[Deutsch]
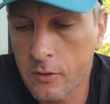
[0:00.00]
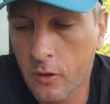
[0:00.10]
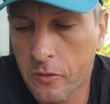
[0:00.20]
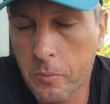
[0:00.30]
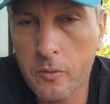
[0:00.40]

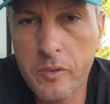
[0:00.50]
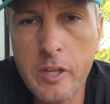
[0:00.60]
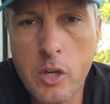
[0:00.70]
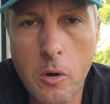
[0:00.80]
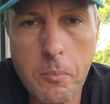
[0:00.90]
dass man
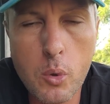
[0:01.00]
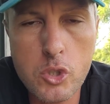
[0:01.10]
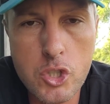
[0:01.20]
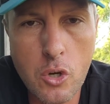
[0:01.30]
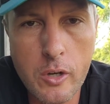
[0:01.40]
wie
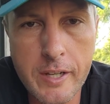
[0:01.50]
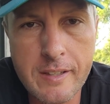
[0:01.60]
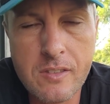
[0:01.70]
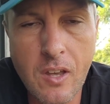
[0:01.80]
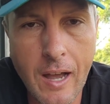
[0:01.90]
Kambodscha
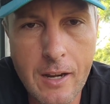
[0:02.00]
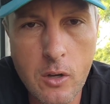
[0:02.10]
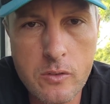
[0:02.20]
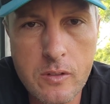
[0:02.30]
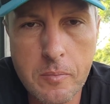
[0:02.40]
in
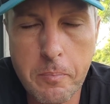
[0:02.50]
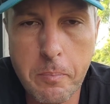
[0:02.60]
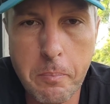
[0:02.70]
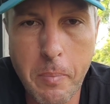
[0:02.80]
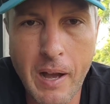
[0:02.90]
Thailand
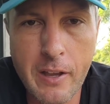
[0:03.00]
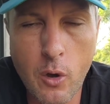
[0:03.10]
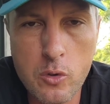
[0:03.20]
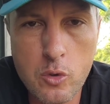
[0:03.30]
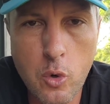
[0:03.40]
bei
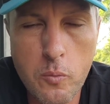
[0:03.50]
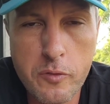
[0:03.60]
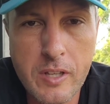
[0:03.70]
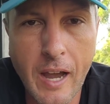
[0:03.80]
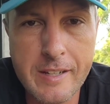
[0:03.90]

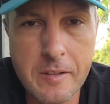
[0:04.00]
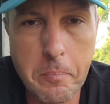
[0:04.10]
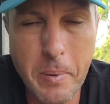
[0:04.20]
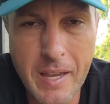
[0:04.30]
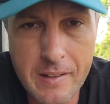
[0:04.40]
Ankunft keinen
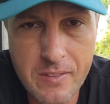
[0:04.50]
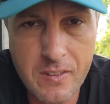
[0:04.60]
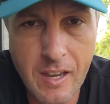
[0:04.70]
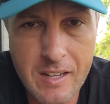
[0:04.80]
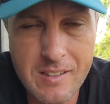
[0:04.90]

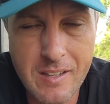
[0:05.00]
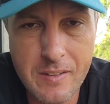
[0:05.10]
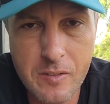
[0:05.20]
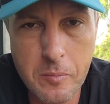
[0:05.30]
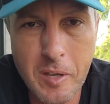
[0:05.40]

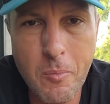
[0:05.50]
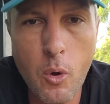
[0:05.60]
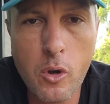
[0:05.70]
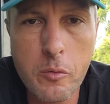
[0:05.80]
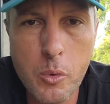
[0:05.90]
PCR-Test mehr
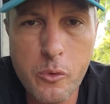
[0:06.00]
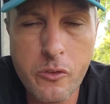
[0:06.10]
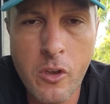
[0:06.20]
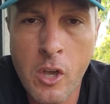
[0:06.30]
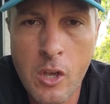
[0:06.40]
machen
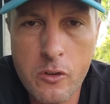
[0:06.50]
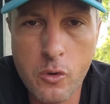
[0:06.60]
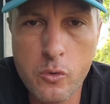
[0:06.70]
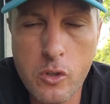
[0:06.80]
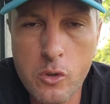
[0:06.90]
muss,
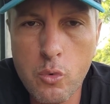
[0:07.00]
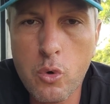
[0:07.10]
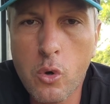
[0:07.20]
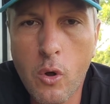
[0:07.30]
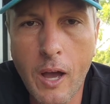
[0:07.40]
sondern
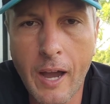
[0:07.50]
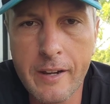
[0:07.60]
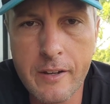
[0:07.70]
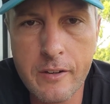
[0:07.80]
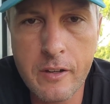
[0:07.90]
nur noch
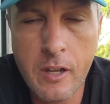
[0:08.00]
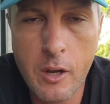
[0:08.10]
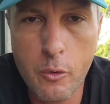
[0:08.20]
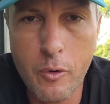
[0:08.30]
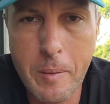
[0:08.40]
einen
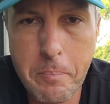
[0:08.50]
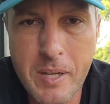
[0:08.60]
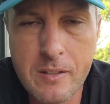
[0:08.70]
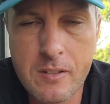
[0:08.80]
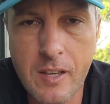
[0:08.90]

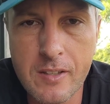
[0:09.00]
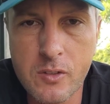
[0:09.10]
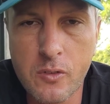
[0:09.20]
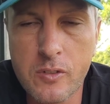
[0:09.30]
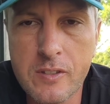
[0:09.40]

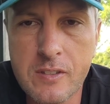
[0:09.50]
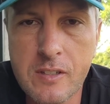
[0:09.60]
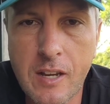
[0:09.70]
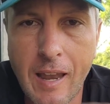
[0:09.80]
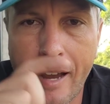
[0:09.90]
Rapid-Test, also
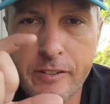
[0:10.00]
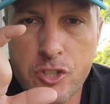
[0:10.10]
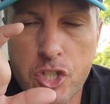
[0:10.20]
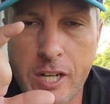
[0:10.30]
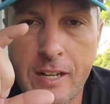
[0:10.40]
diesen
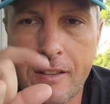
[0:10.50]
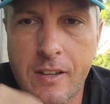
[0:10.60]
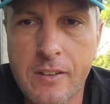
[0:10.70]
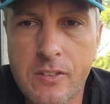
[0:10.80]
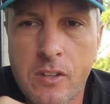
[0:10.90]
kleinen
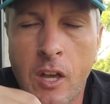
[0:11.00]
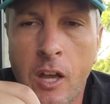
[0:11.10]
Schnelltest,